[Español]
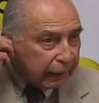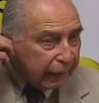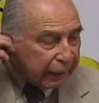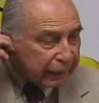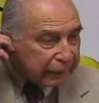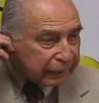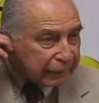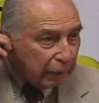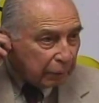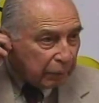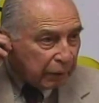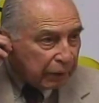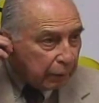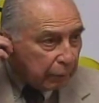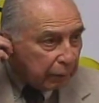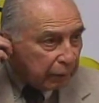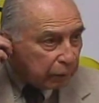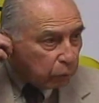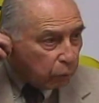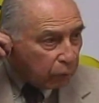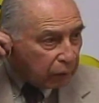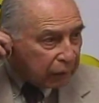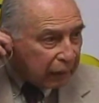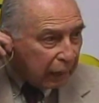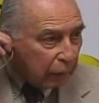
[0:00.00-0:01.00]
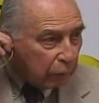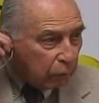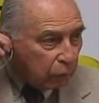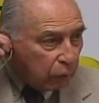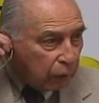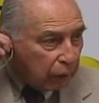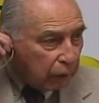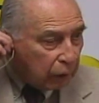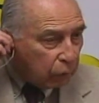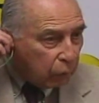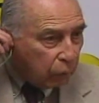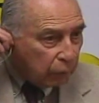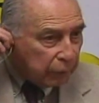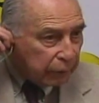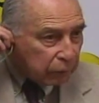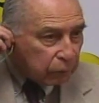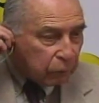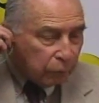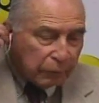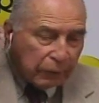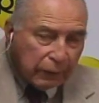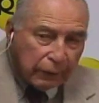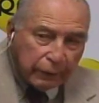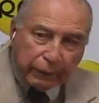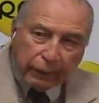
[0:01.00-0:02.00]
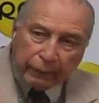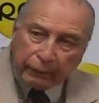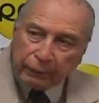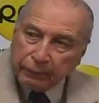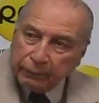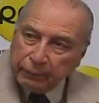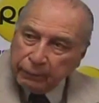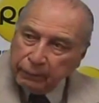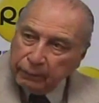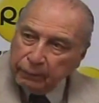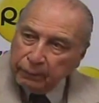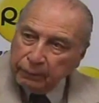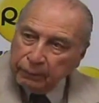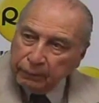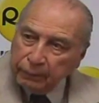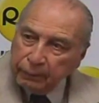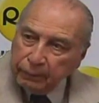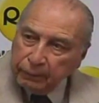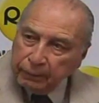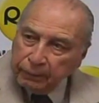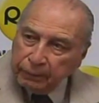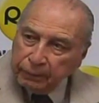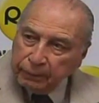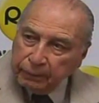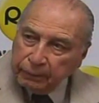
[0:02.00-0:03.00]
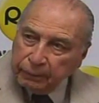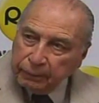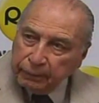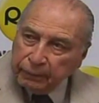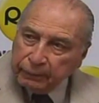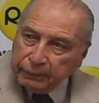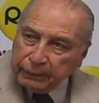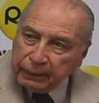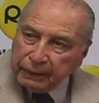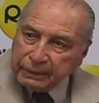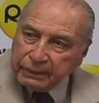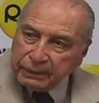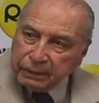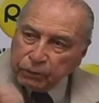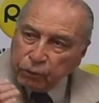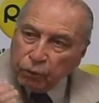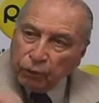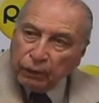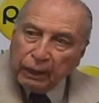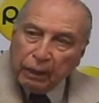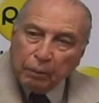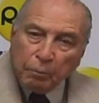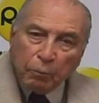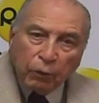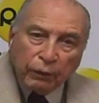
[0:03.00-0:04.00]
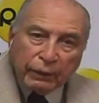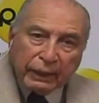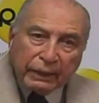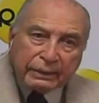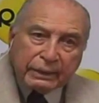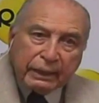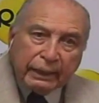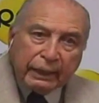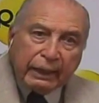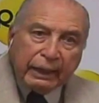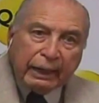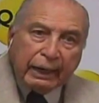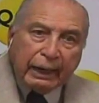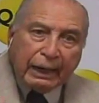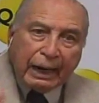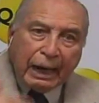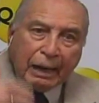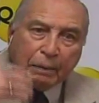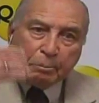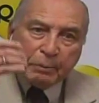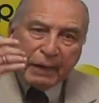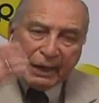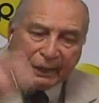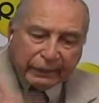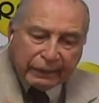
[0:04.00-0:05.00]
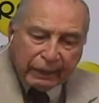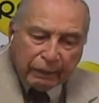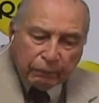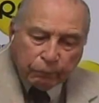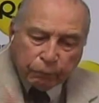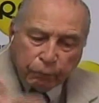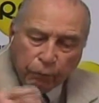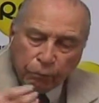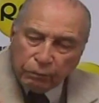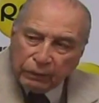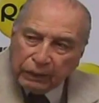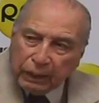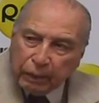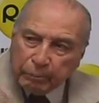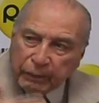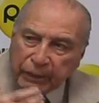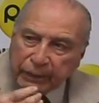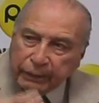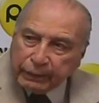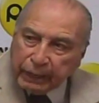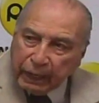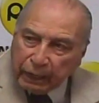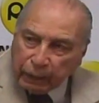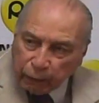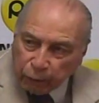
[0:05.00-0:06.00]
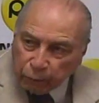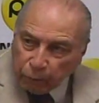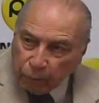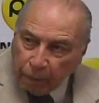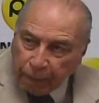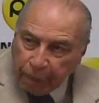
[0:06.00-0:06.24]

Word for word: que estaba llevando a cabo el gobierno militar transición a la democracia, que era la meta fundamental.